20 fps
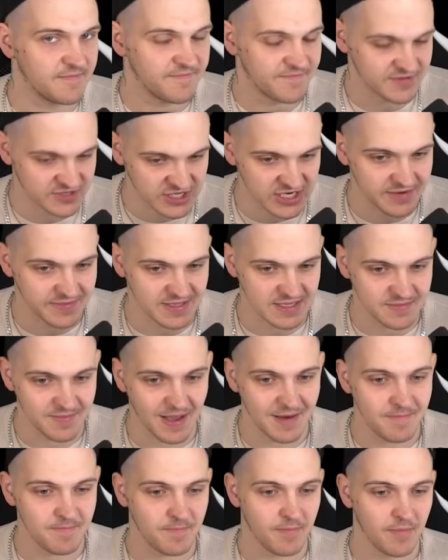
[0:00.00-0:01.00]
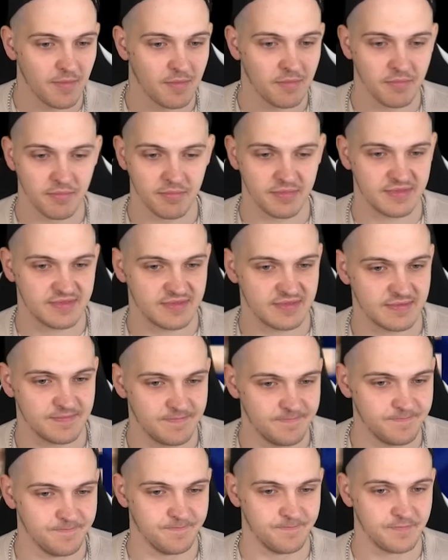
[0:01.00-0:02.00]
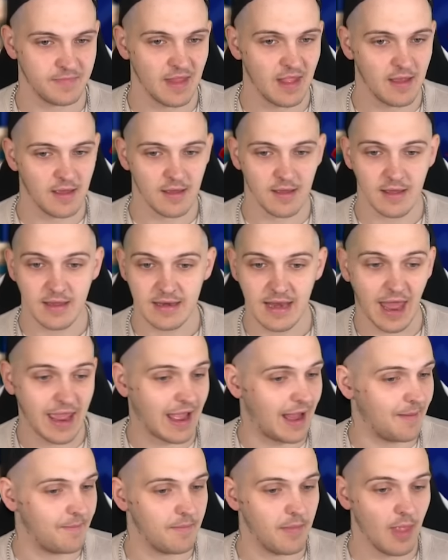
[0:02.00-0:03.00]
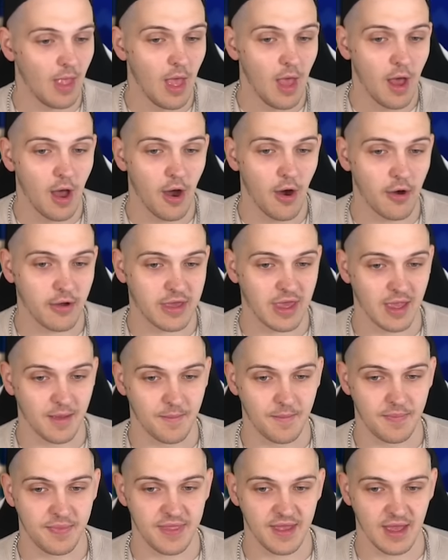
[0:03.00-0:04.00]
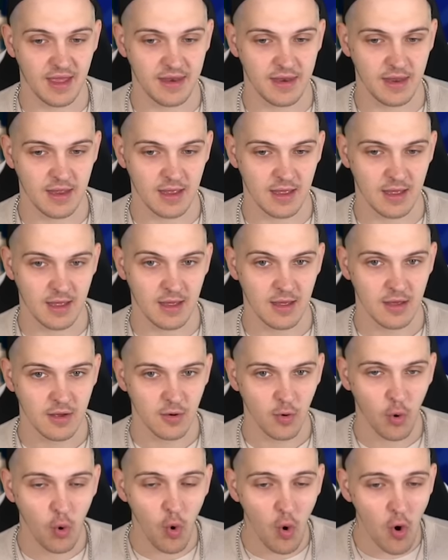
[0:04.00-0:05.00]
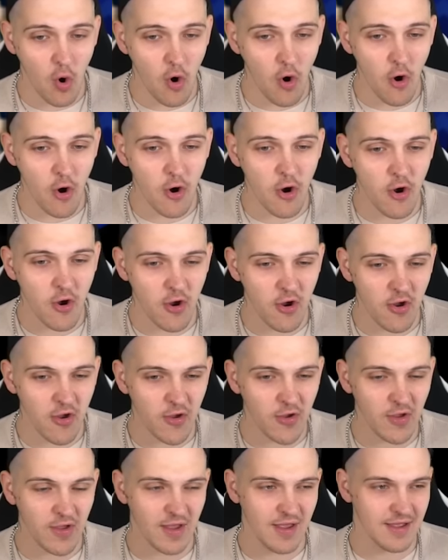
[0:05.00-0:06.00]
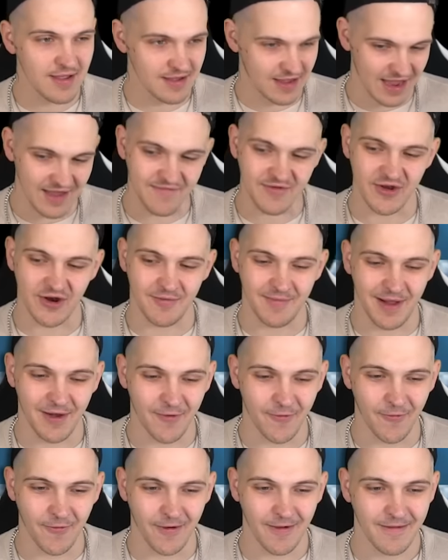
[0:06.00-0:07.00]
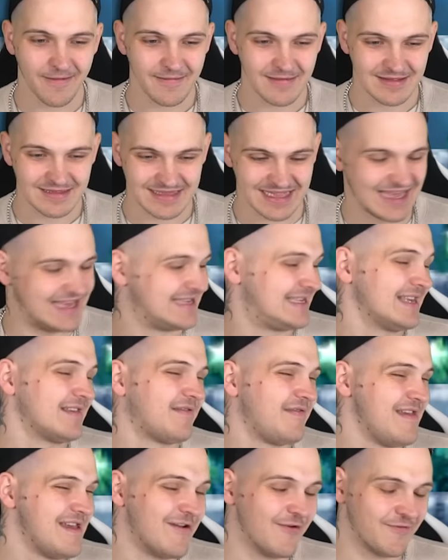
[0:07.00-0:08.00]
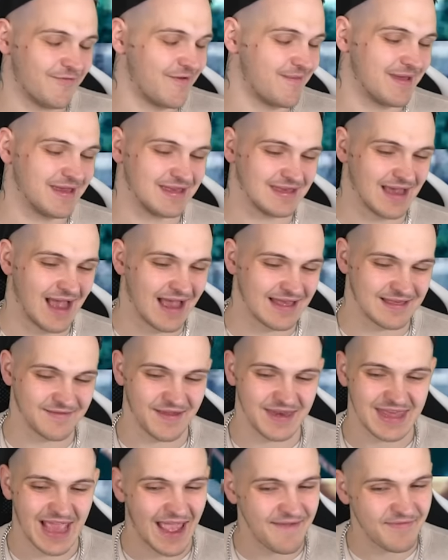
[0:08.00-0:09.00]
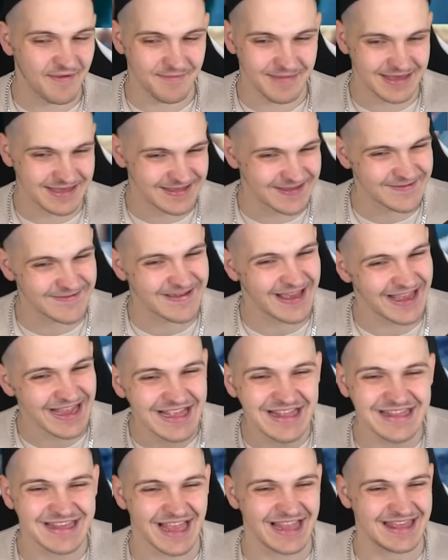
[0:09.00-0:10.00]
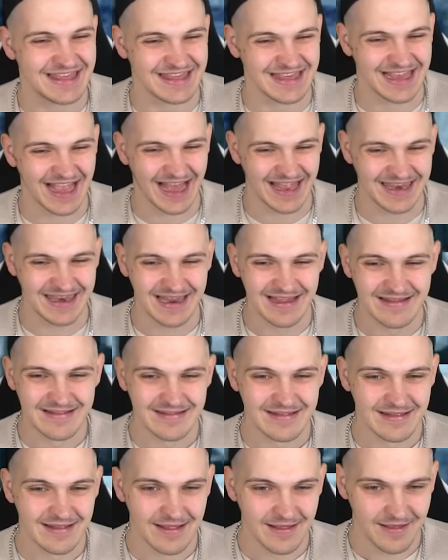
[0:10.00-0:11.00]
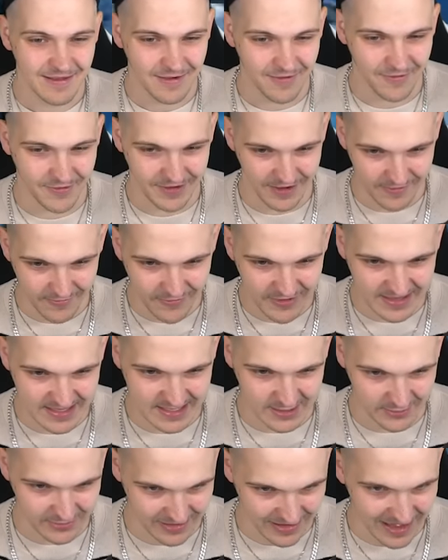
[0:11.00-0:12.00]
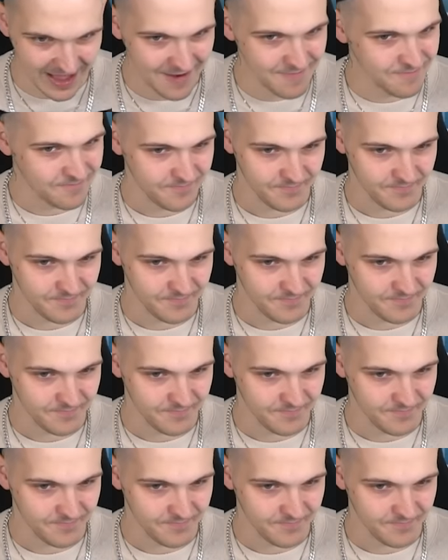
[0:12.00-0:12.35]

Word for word: Versteht ihr, was ich meine? Hm. Naja. Okay, dann äh, hui, gehen wir nochmal hoch. Nee, es ist viel gut für mich. Also wenn ich einfach mich so hier hinsetzen kann und in Ruhe zocken kann,